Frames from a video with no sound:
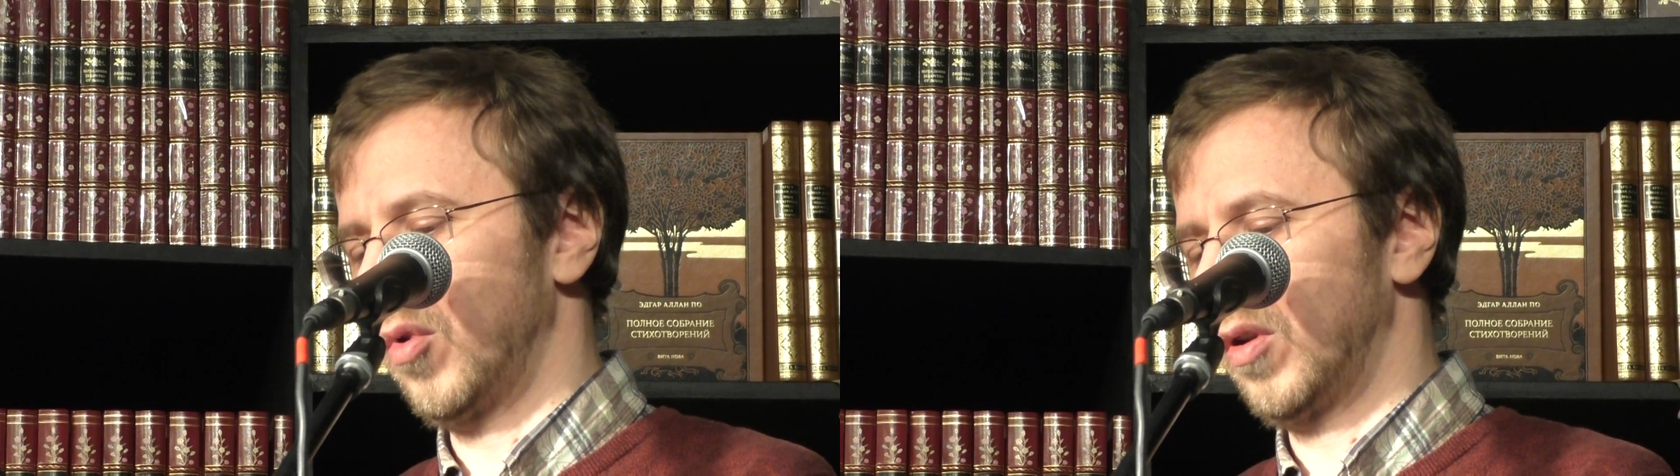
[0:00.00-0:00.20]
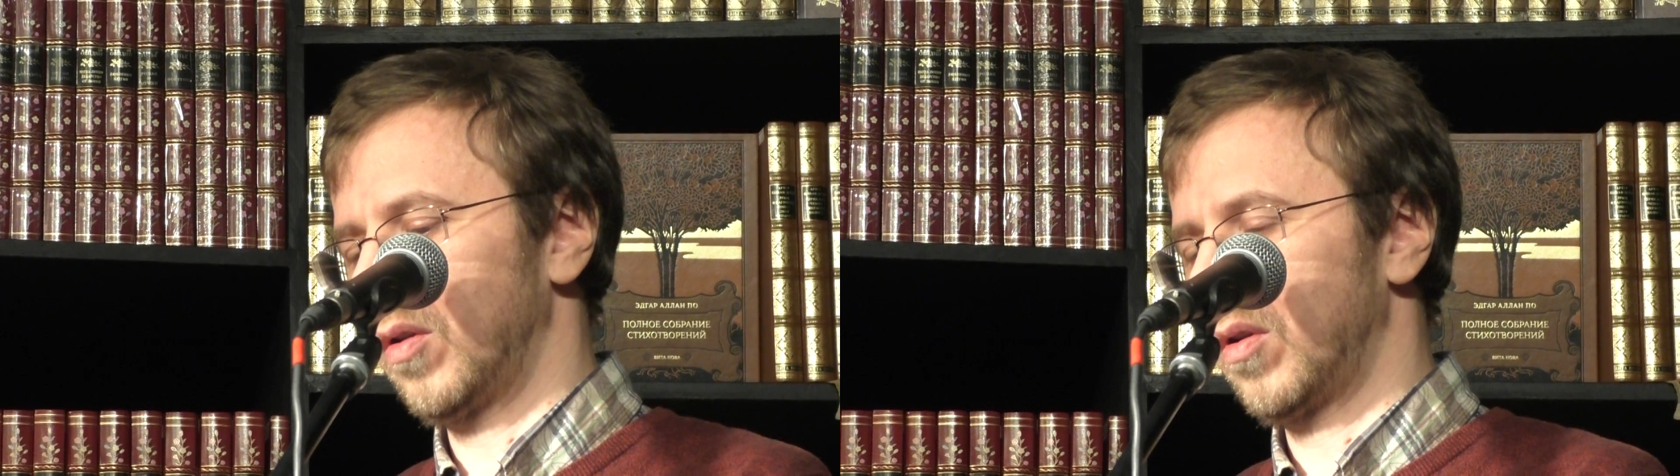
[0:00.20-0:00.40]

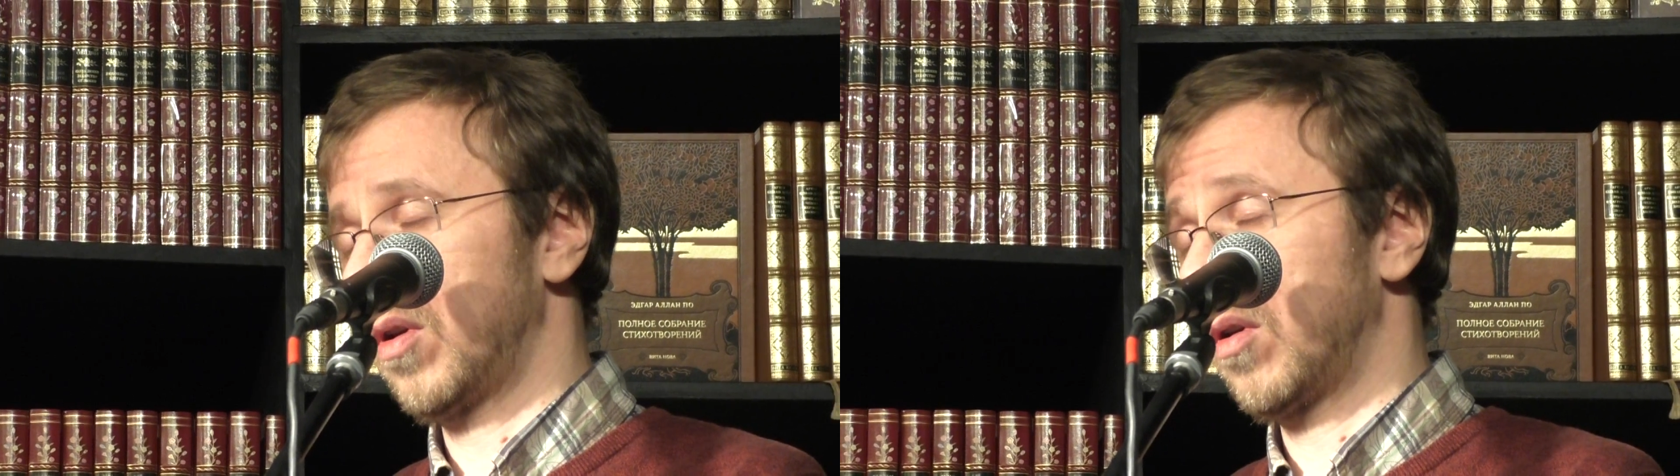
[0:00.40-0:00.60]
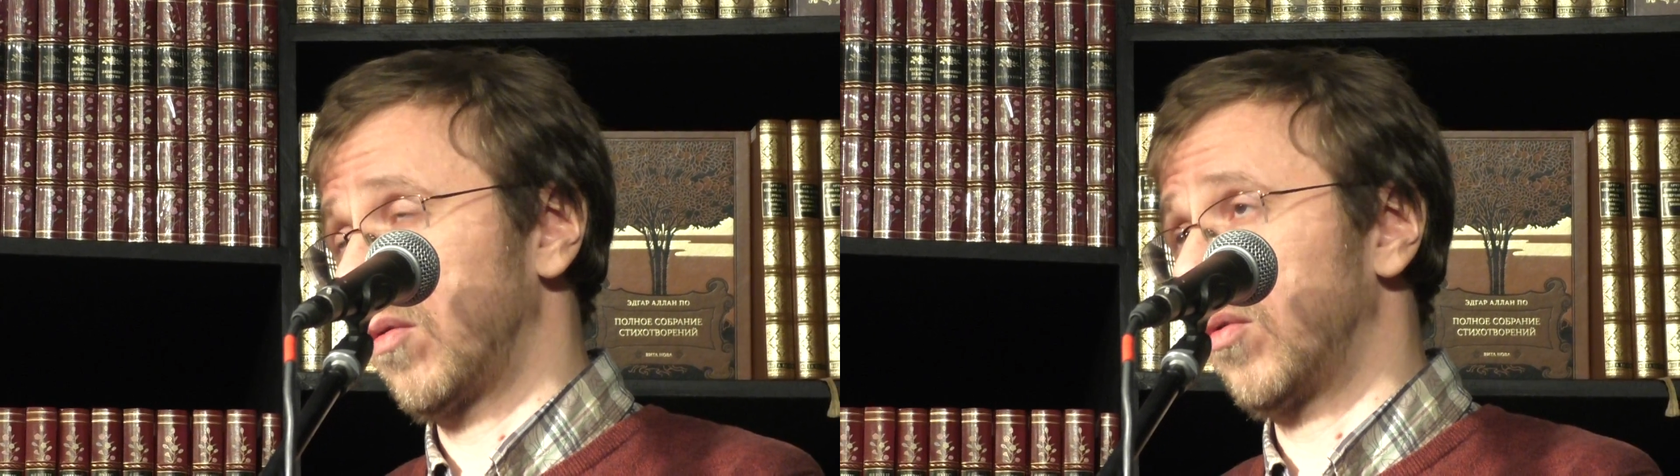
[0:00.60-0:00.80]
быть,
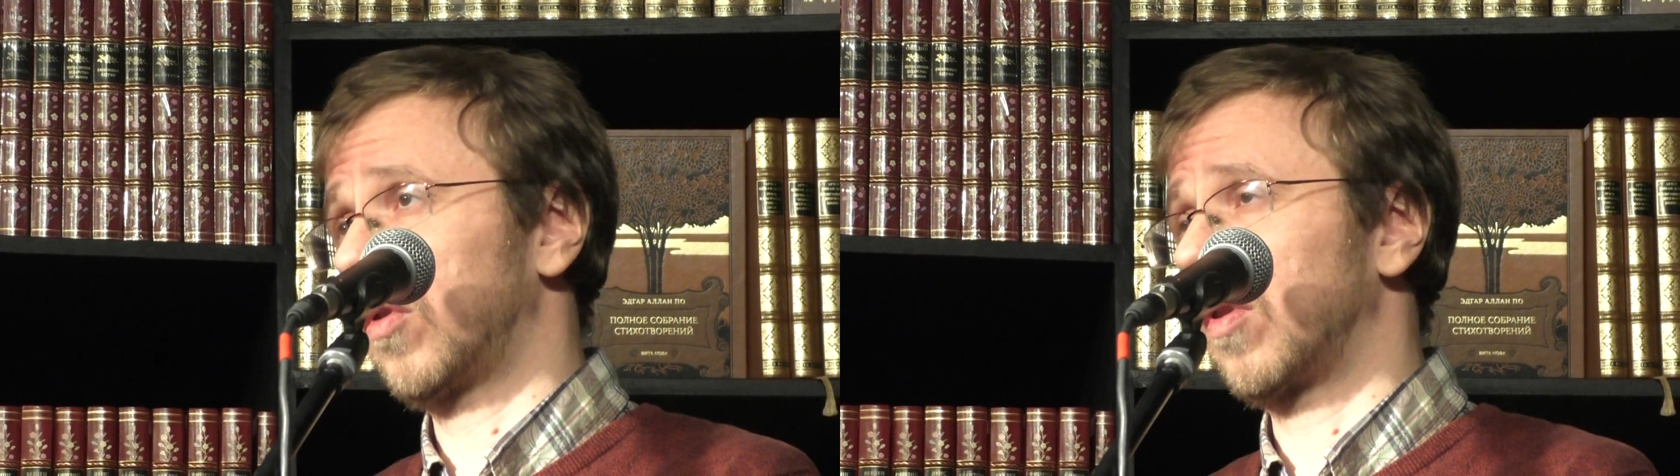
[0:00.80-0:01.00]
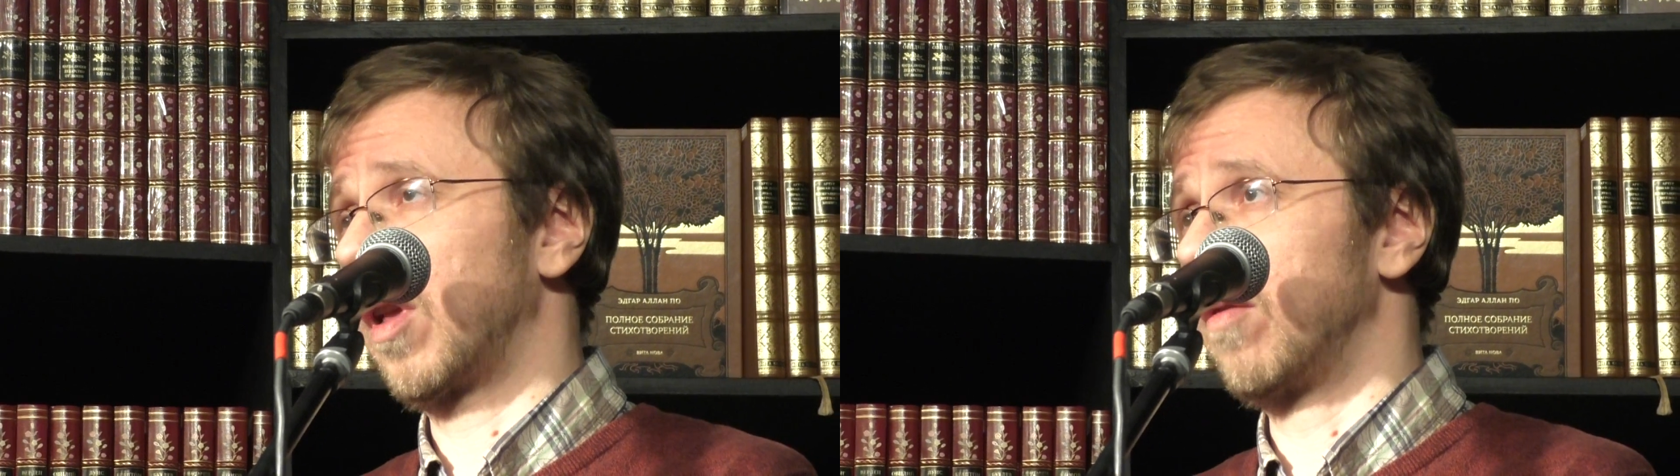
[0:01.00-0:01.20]

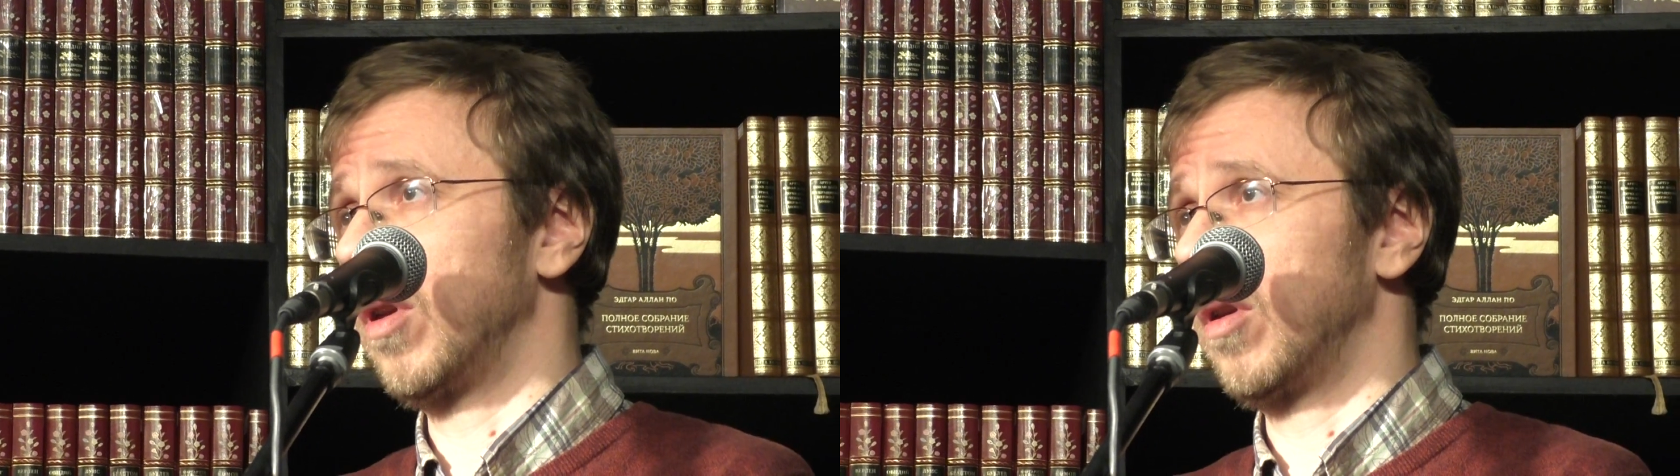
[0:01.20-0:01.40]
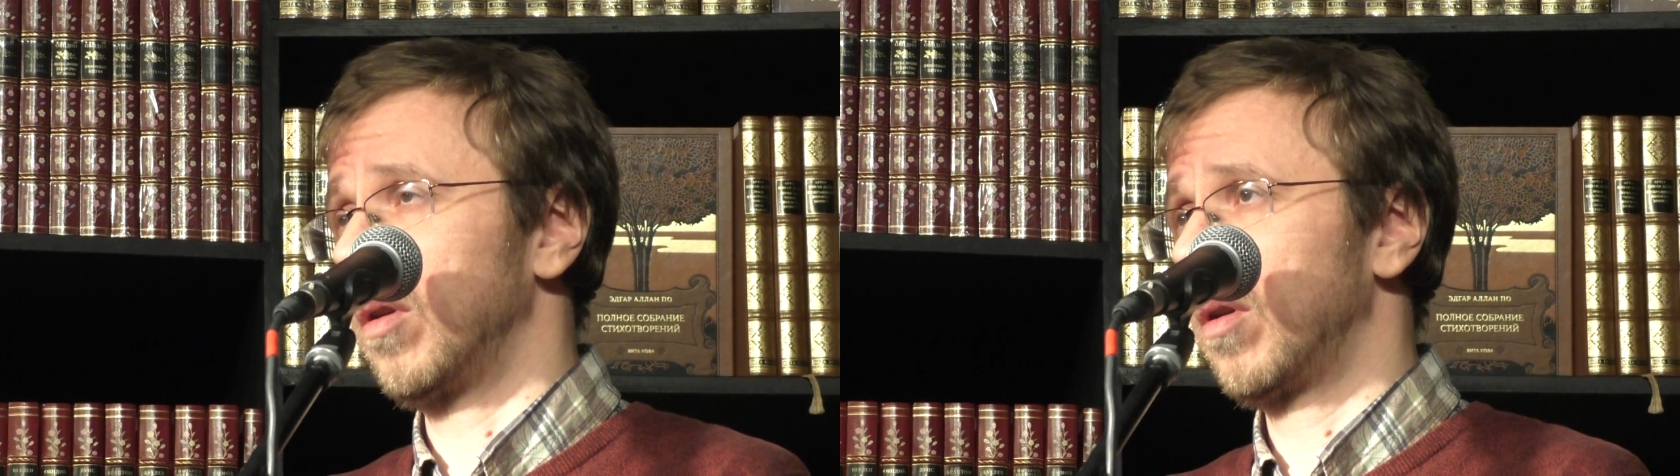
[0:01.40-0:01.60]
вот
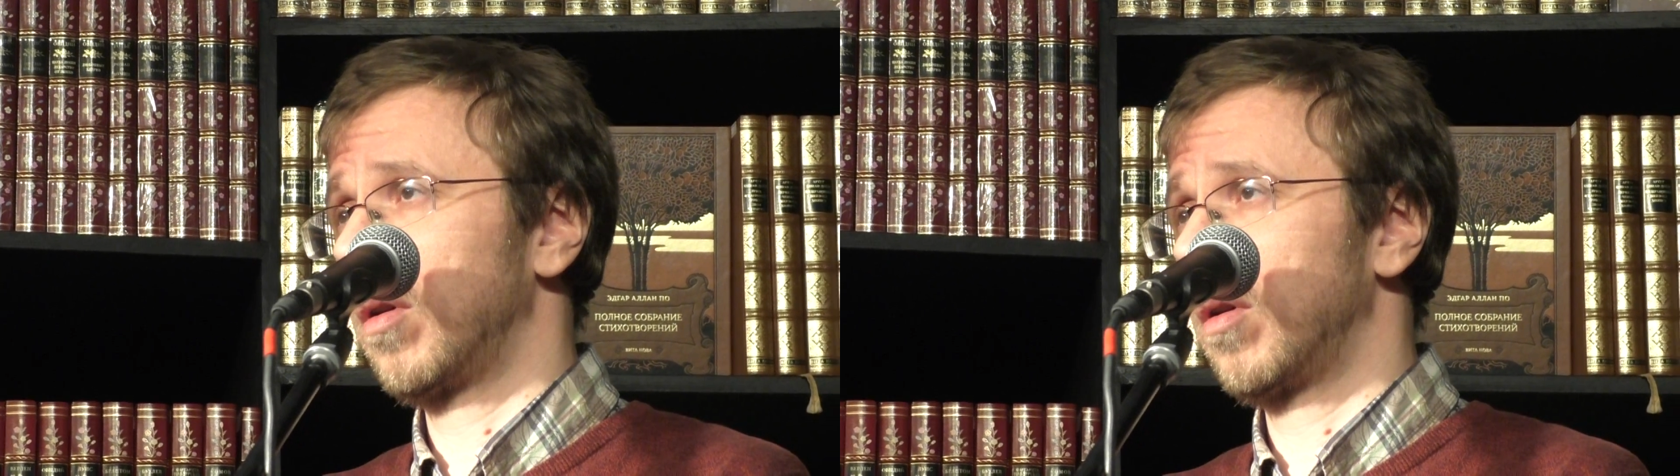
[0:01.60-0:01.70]
Соловей.